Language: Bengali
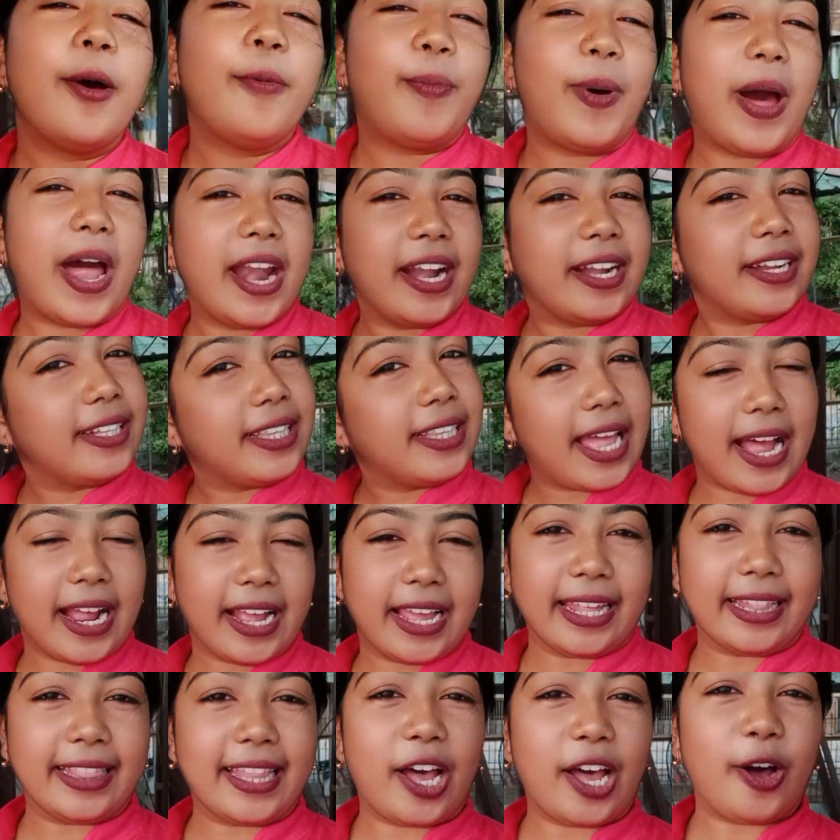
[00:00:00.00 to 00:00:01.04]
পার্ক
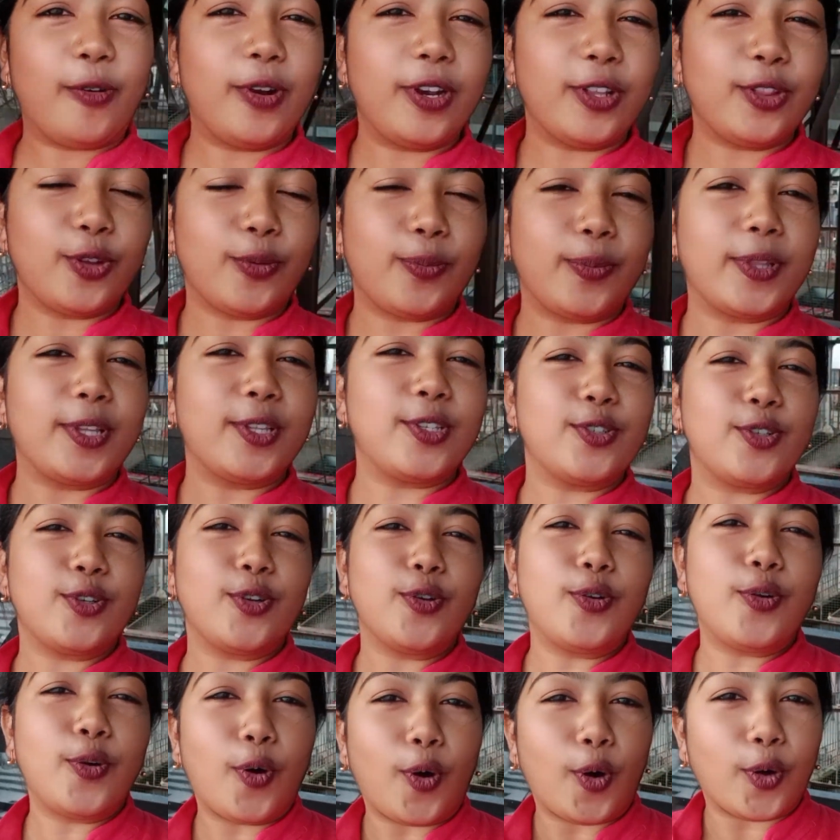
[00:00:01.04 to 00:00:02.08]
থাকে তাহলে তোমাদের জন্য
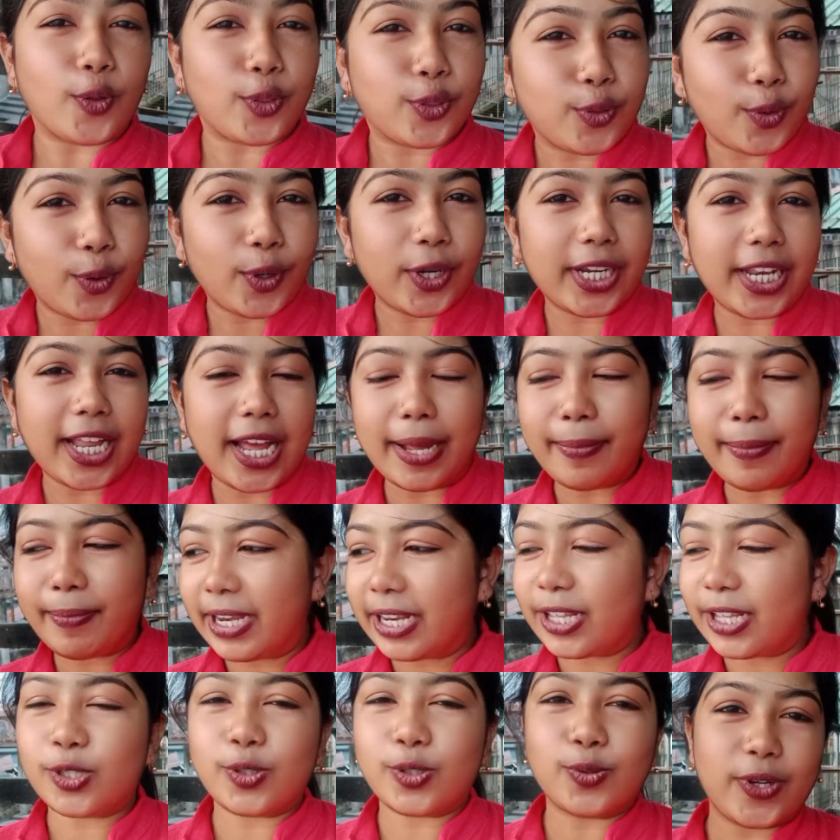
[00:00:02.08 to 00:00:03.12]
কতটা
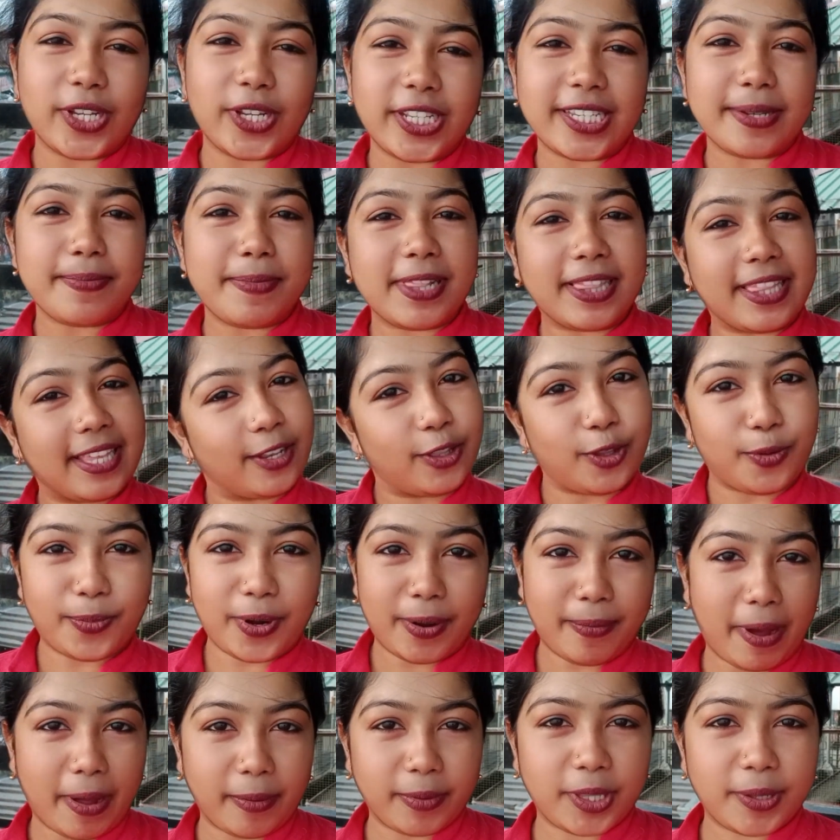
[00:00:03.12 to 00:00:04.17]
মানে সুইটেবলটা তোমরা
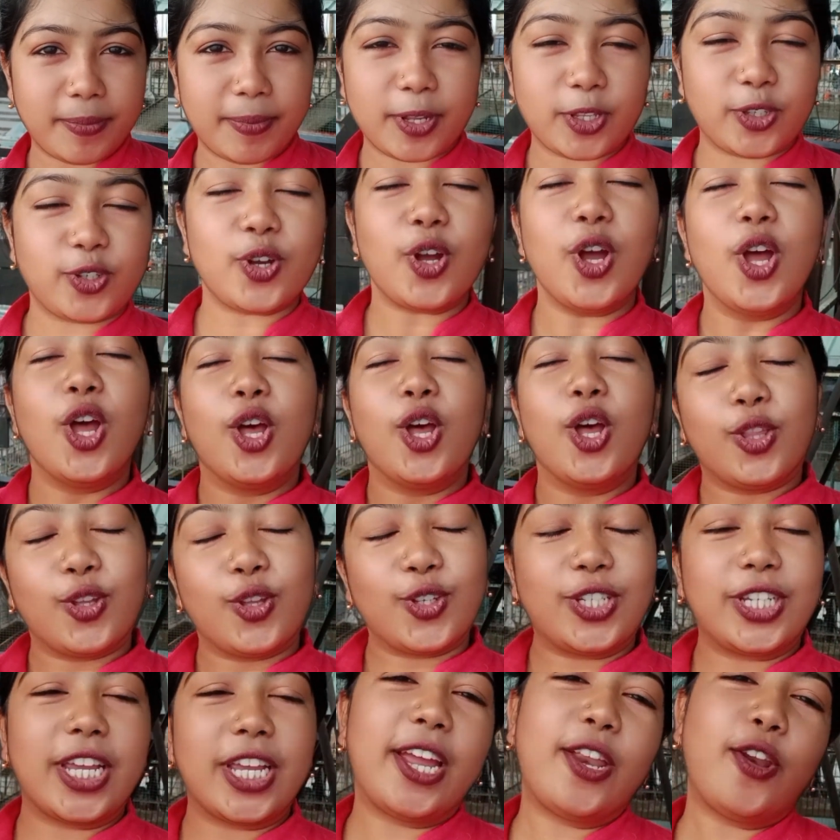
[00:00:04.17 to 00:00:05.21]
ভাবতে পারছো তো
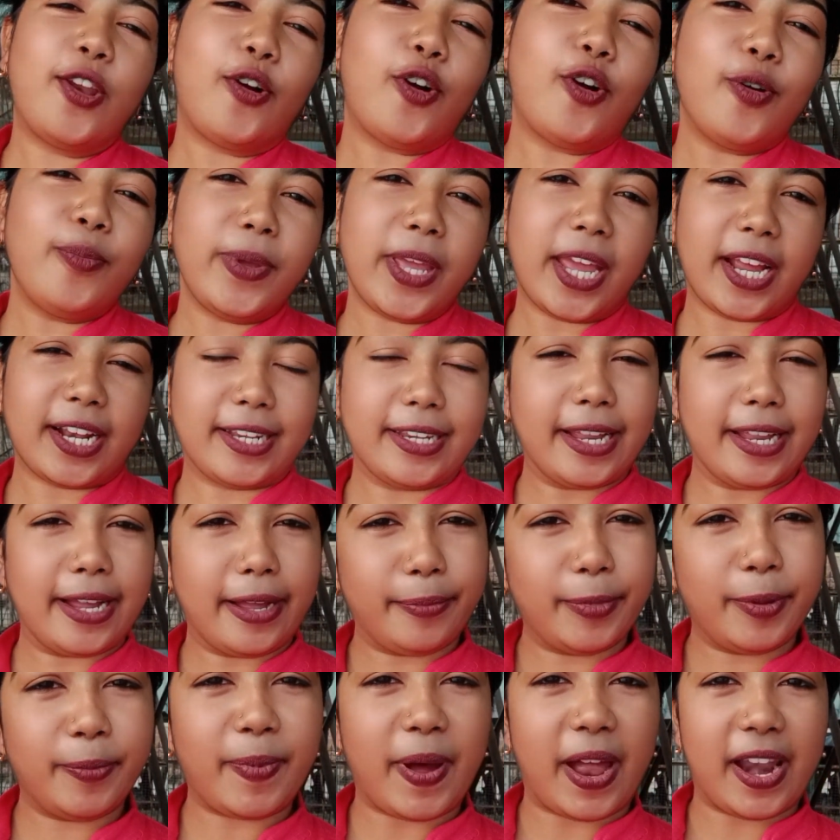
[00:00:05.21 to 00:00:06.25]
সেই রকমই একটা
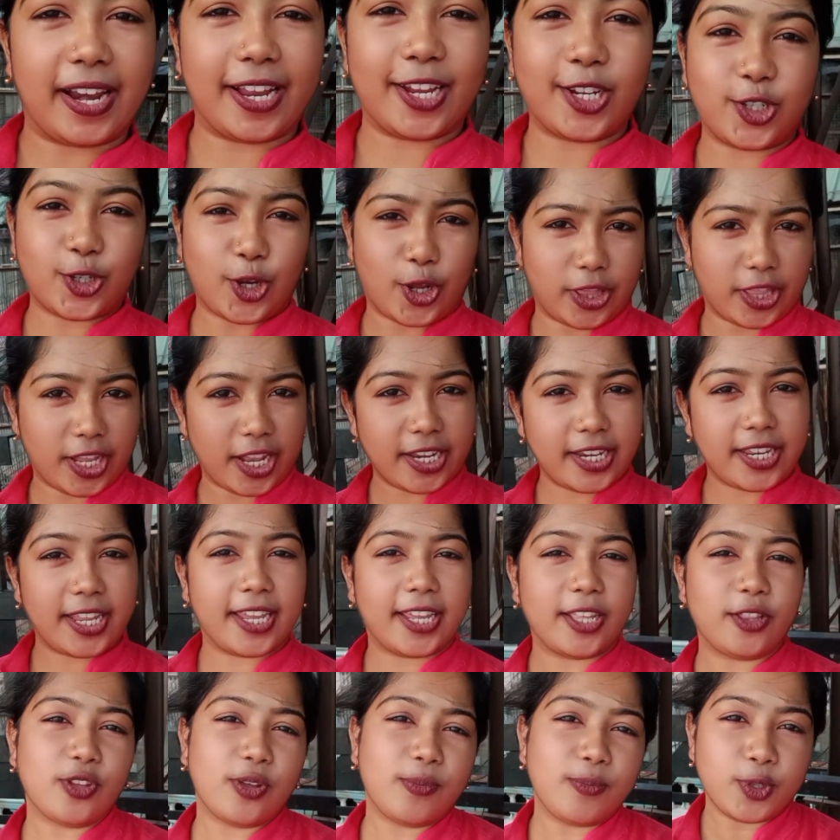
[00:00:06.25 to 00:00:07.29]
আমি পার্কের সন্ধান নিয়ে
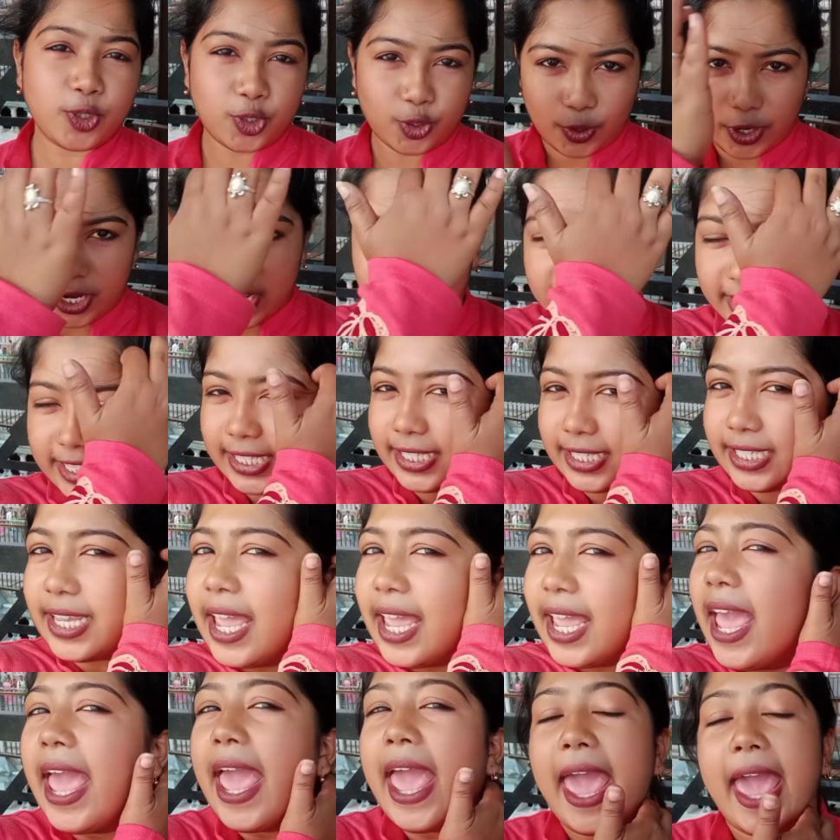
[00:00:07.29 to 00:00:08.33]
কিন্তু আমি চলে এসেছি
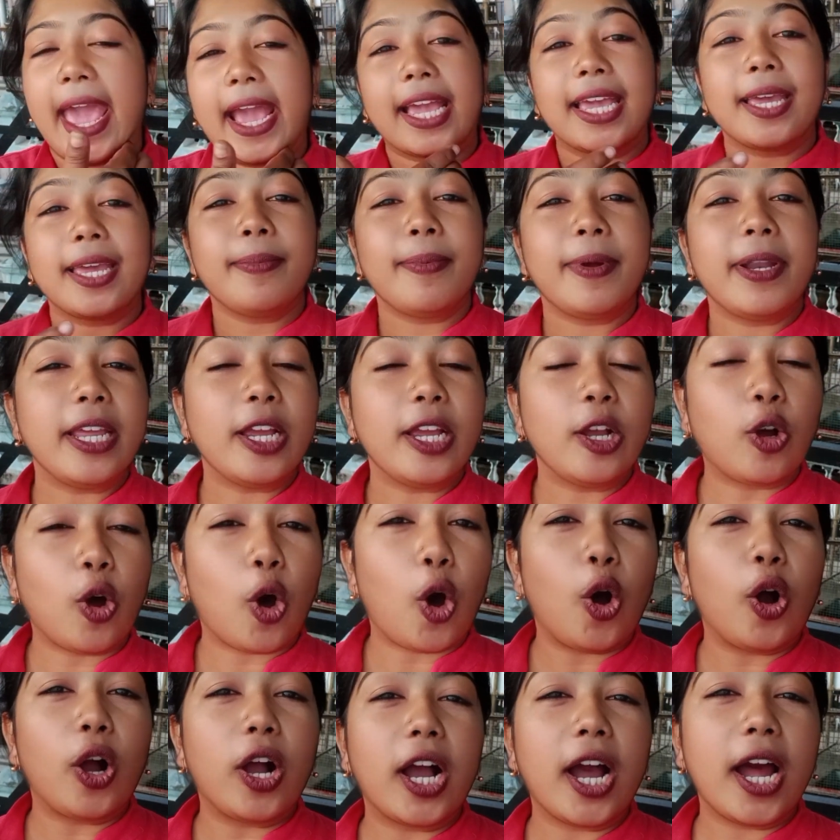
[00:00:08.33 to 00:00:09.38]
একেবারে
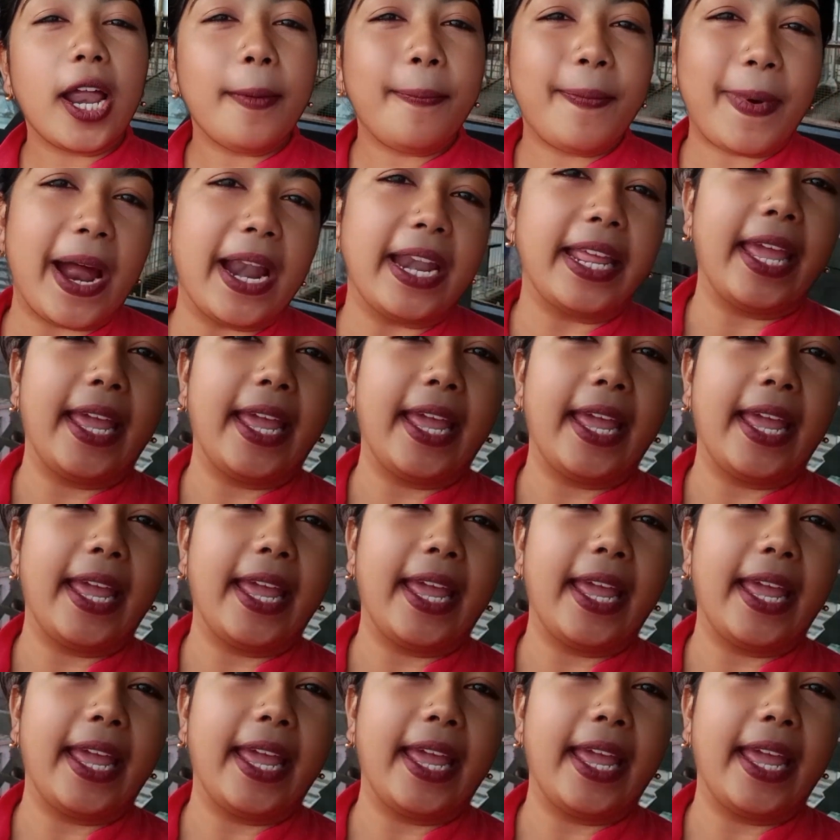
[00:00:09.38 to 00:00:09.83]
গঙ্গার পাড়ে